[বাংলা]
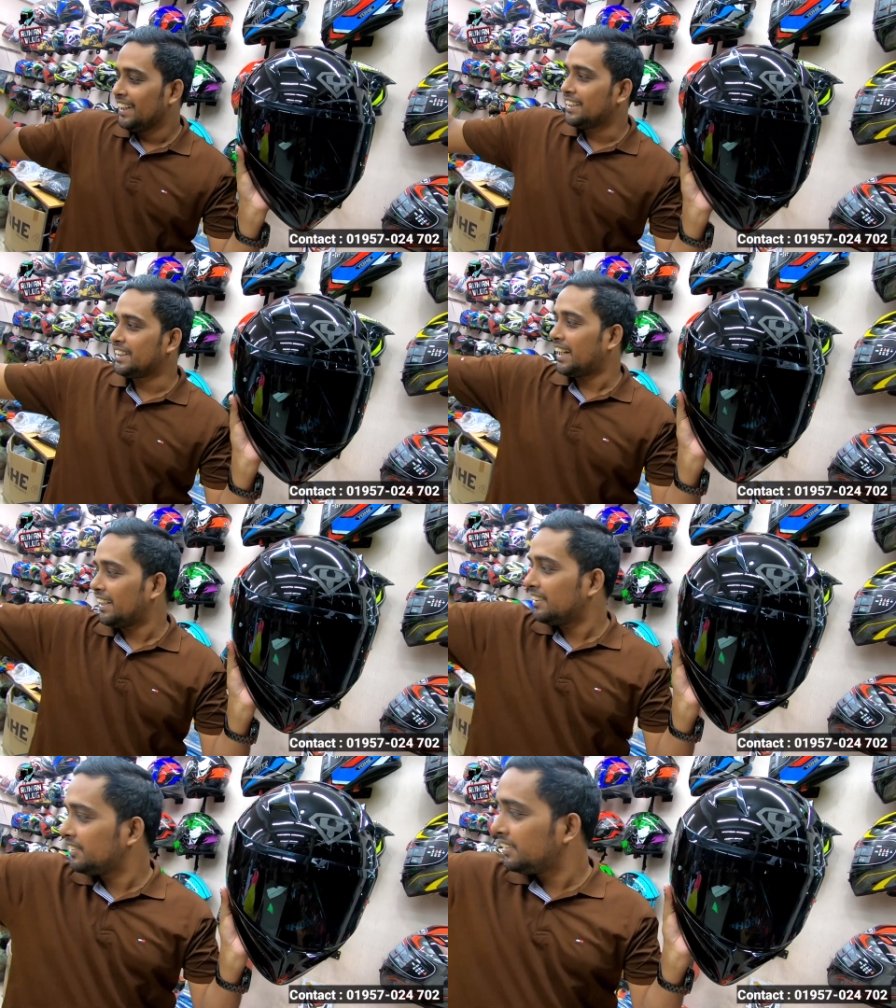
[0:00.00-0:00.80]
এই যে
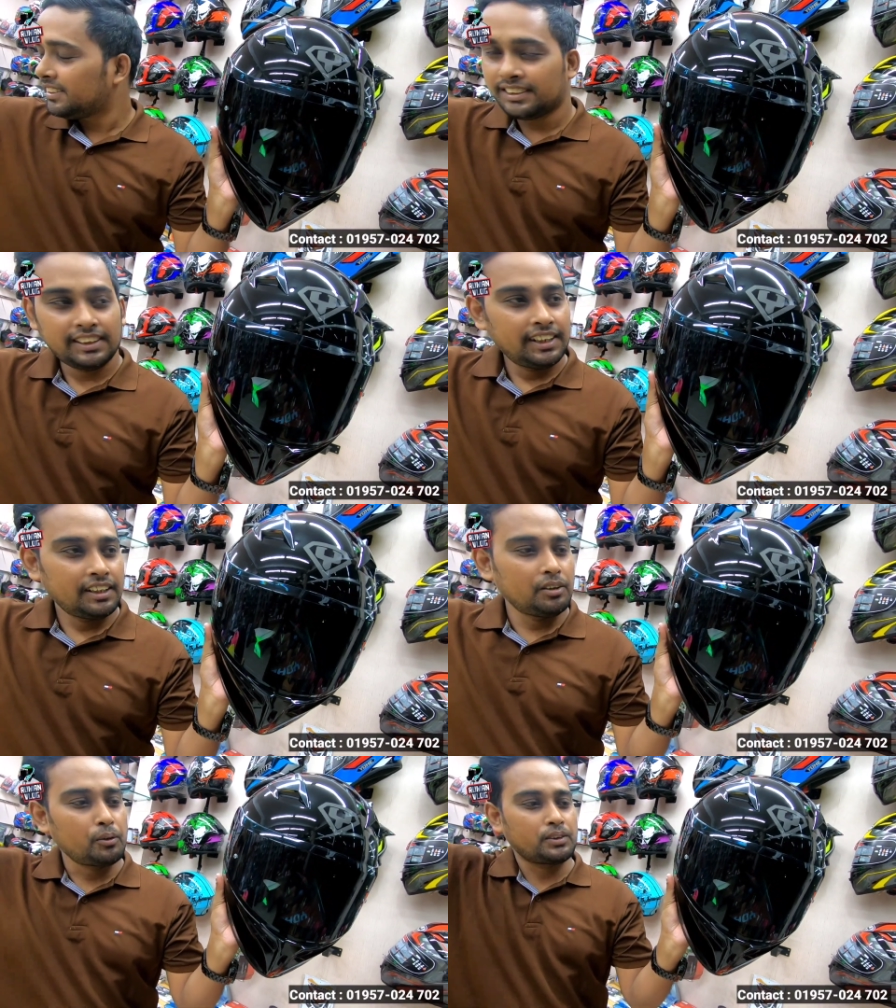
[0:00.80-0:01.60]
দেখেন
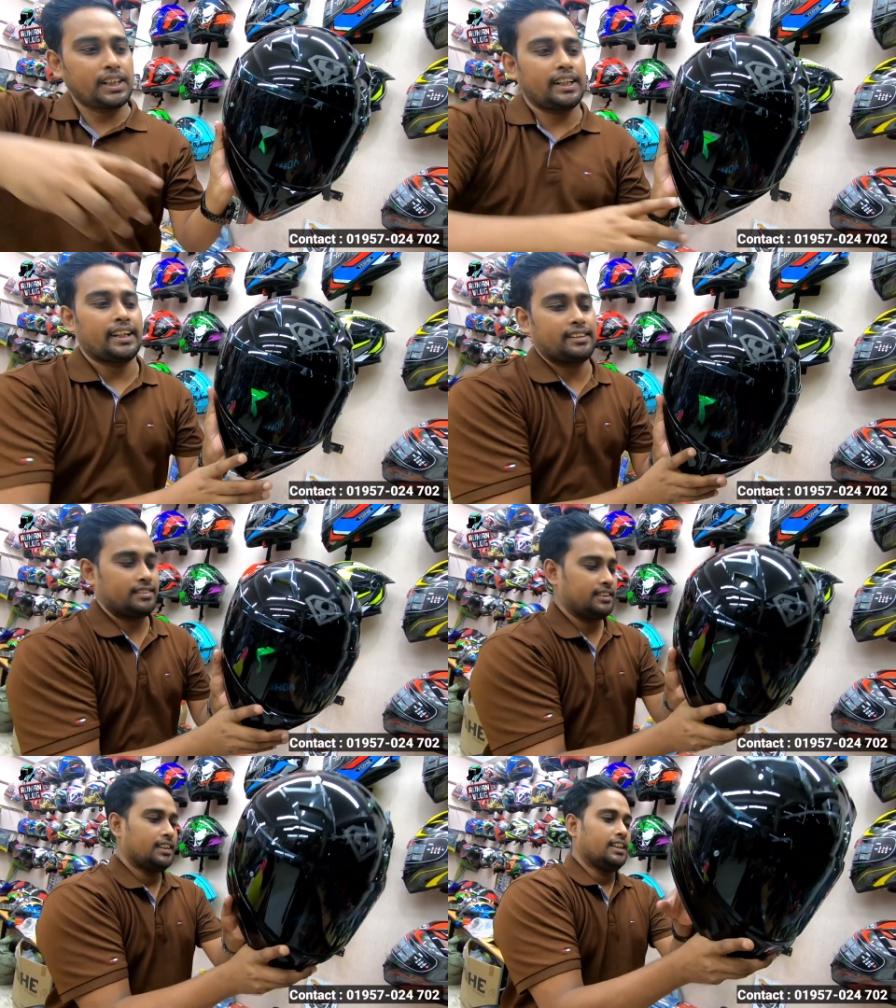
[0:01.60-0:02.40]
লুকটা দেখেন
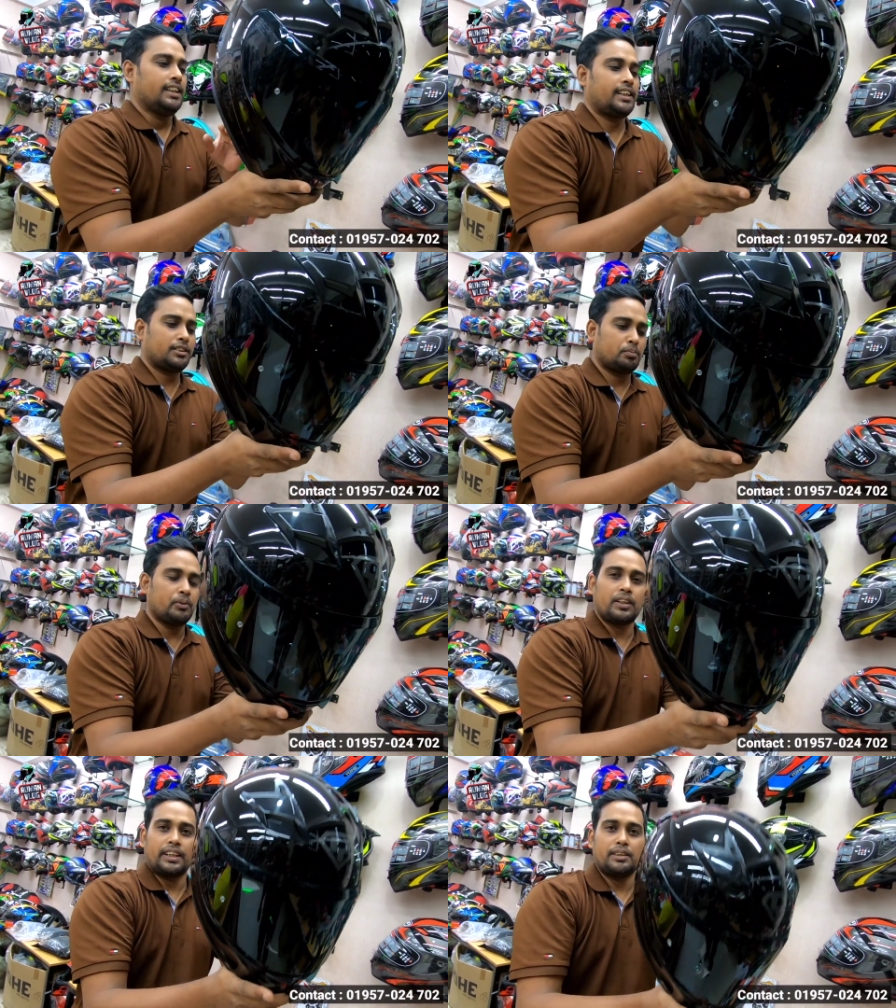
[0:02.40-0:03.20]
এটা একটু
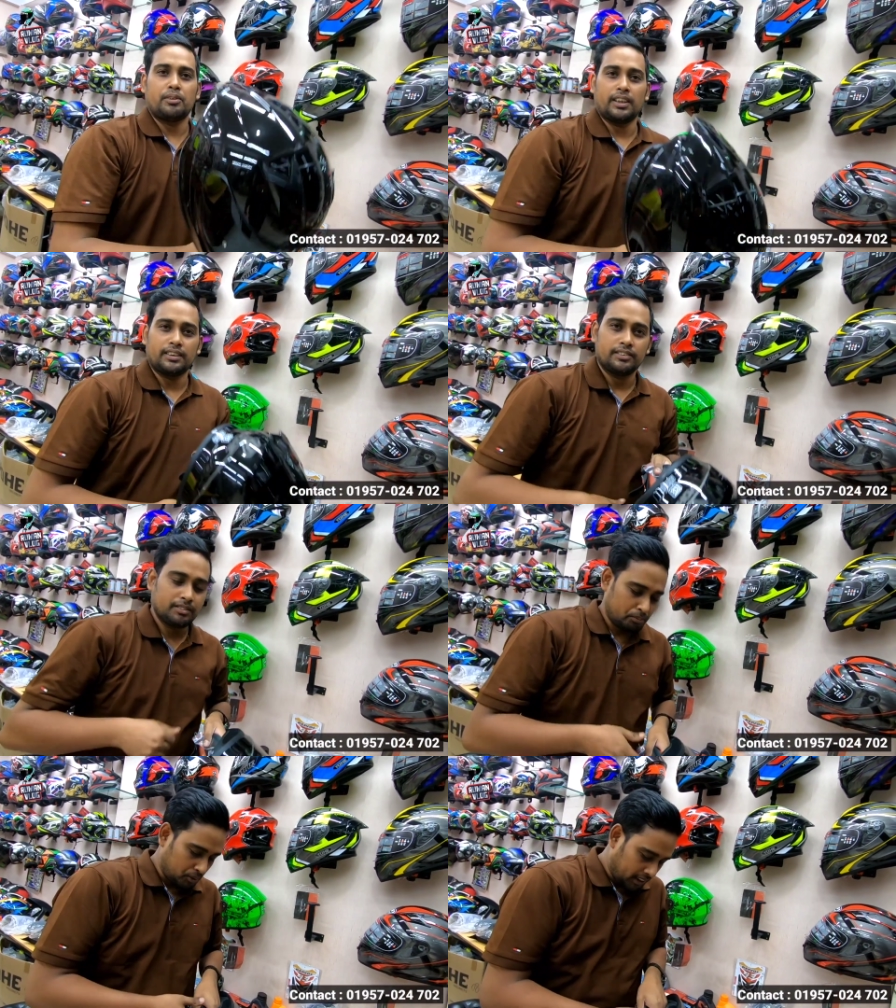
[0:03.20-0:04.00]
পরি কি বলেন
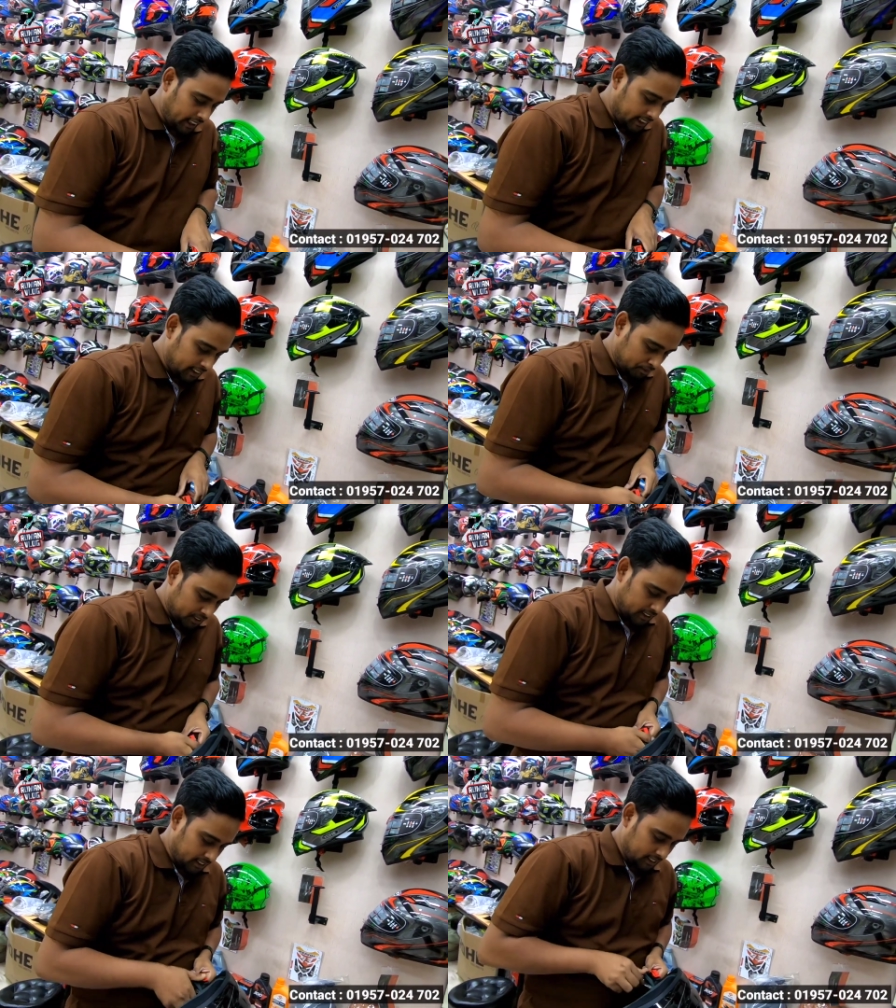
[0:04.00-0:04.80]
পরে দেখাই দিই
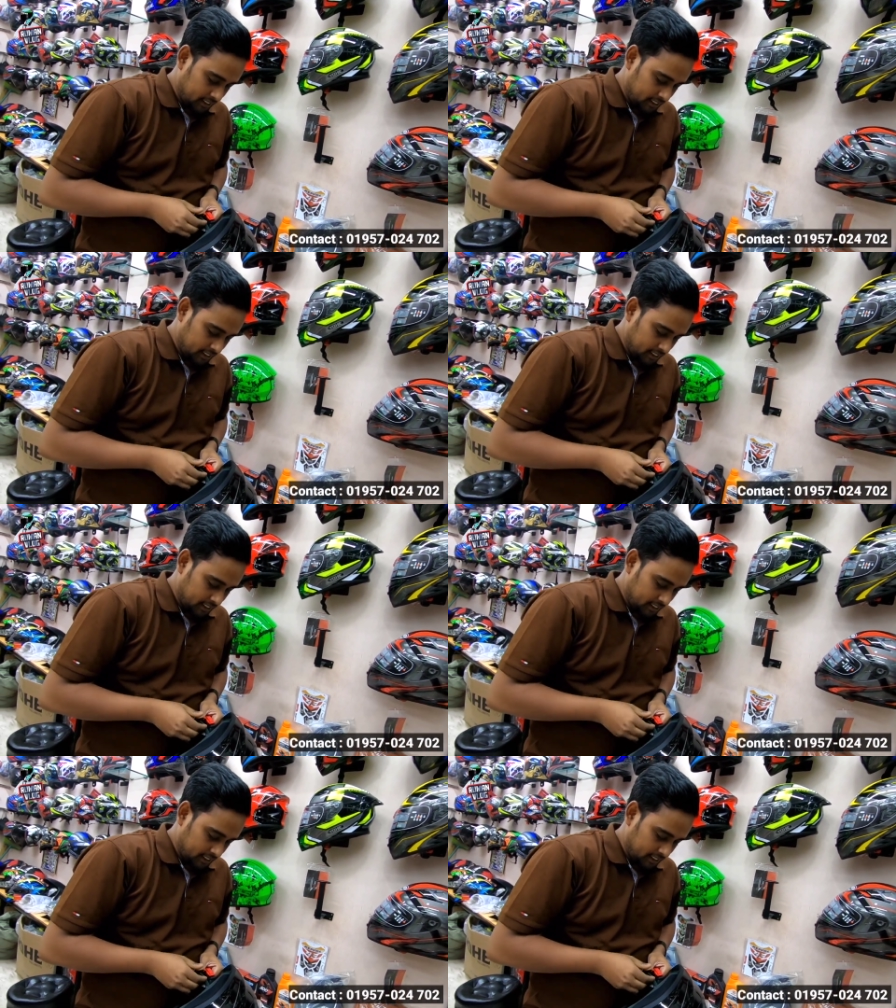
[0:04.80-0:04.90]
আপনাদের